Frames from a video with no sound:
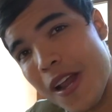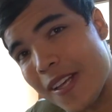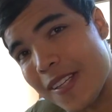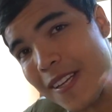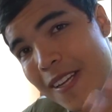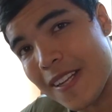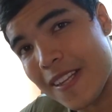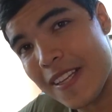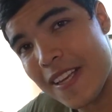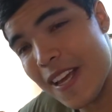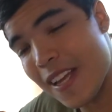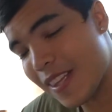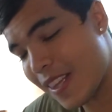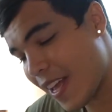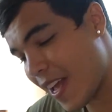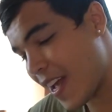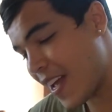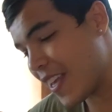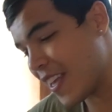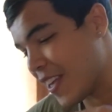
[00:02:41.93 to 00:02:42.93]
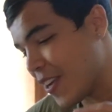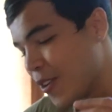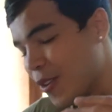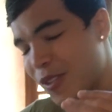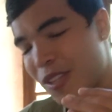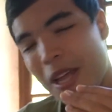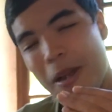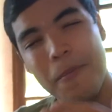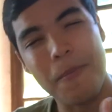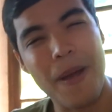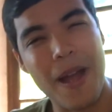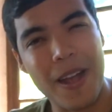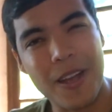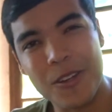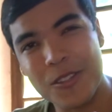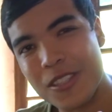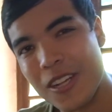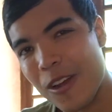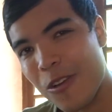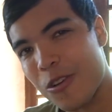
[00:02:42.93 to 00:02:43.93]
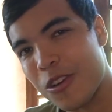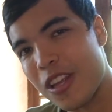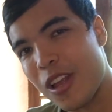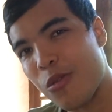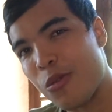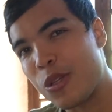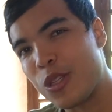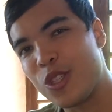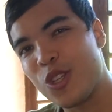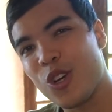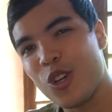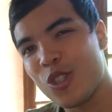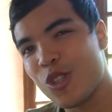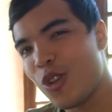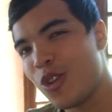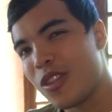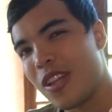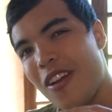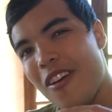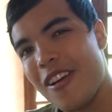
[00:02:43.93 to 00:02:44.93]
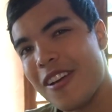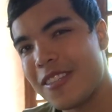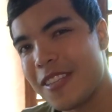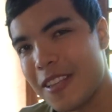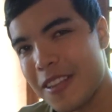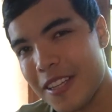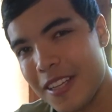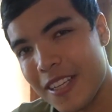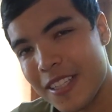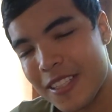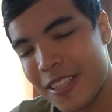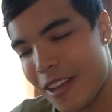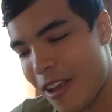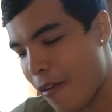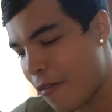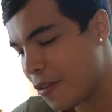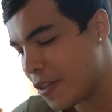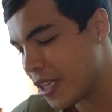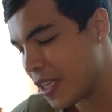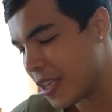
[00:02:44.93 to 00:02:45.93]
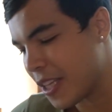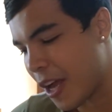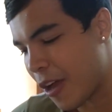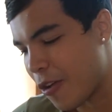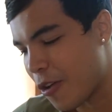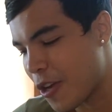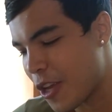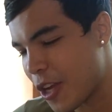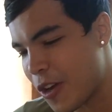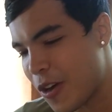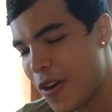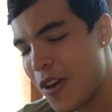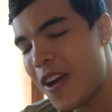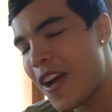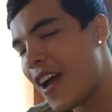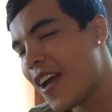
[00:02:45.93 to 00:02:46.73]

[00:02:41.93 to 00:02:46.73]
a hacer dieta y contar macros, calorías juicioso, otra vez sentir ese déficit calórico.